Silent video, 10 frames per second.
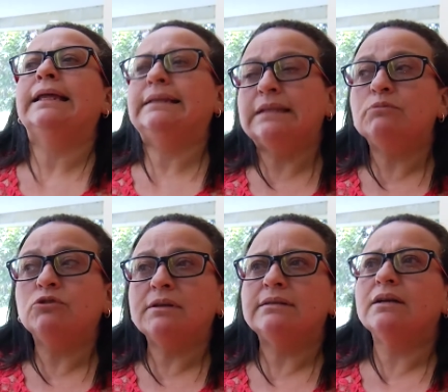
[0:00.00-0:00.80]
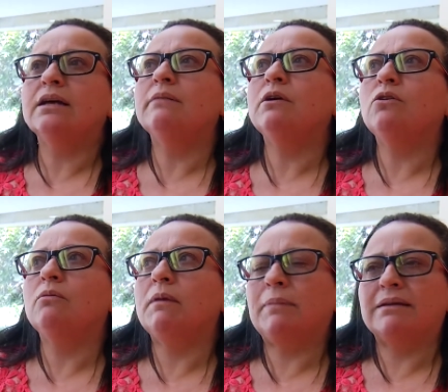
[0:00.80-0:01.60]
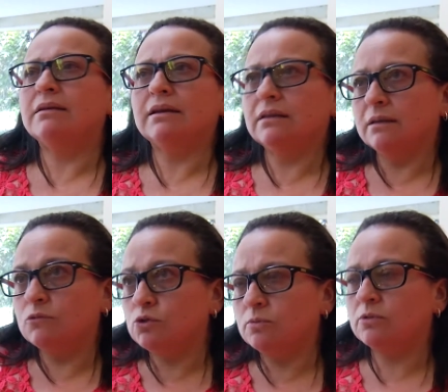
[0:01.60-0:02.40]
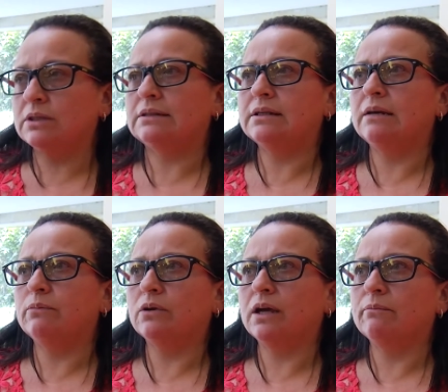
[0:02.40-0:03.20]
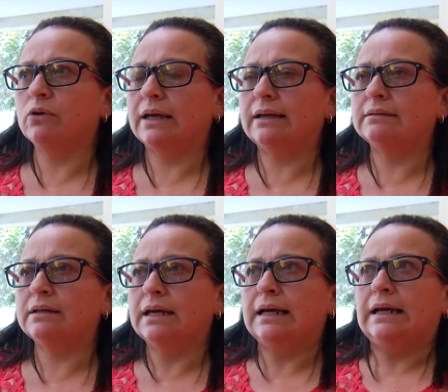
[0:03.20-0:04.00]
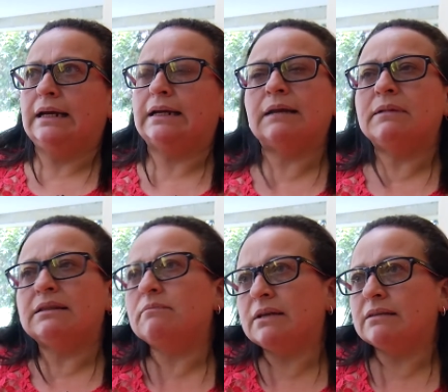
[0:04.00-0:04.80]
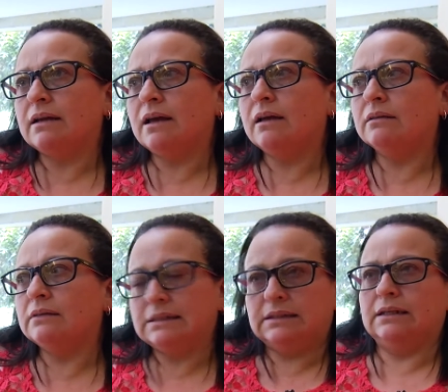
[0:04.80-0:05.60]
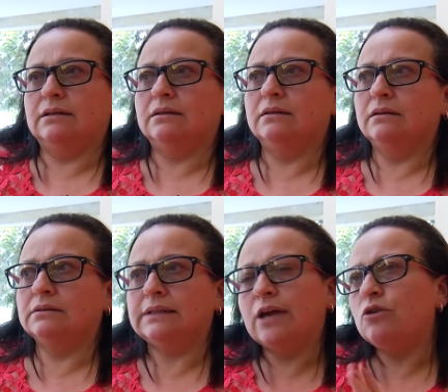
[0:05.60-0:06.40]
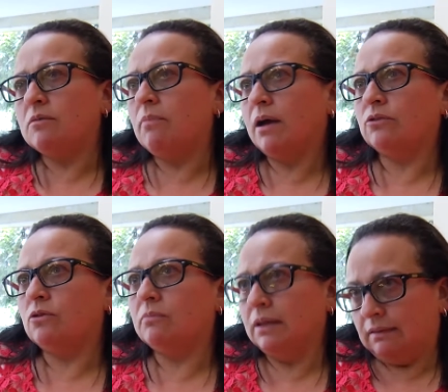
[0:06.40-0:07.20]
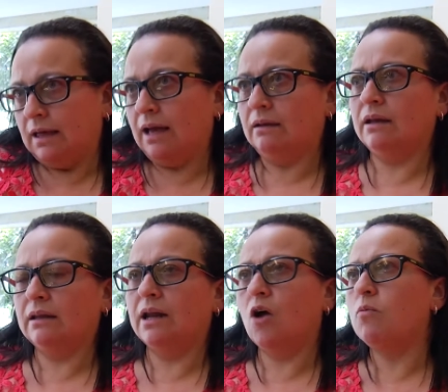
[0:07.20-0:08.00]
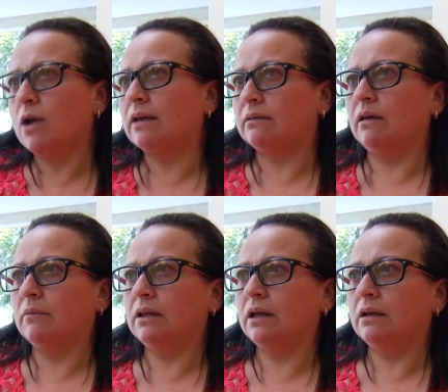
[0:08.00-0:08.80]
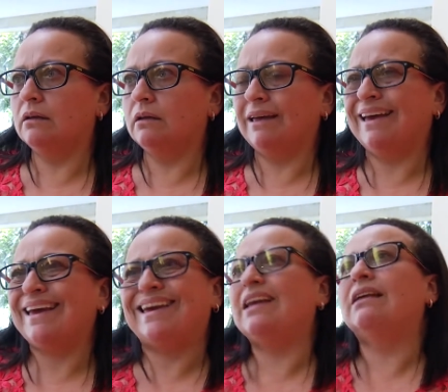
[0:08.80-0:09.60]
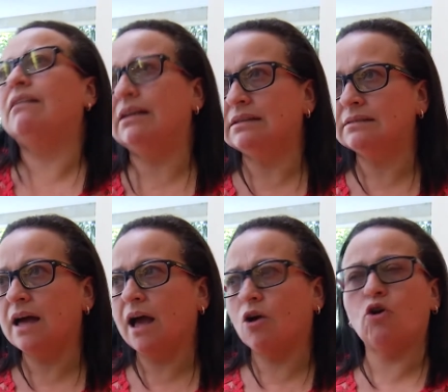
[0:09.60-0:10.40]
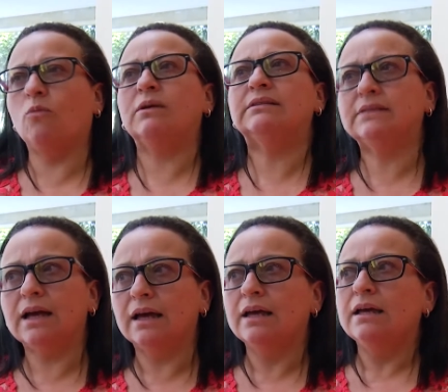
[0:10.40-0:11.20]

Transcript: Desde el punto de vista académico me parece que tiene mucho potencial. ¿Por qué? Porque es realmente empezar a decir, si hay un impacto ambiental generado por la actividad minera, en qué nivel está, cómo está.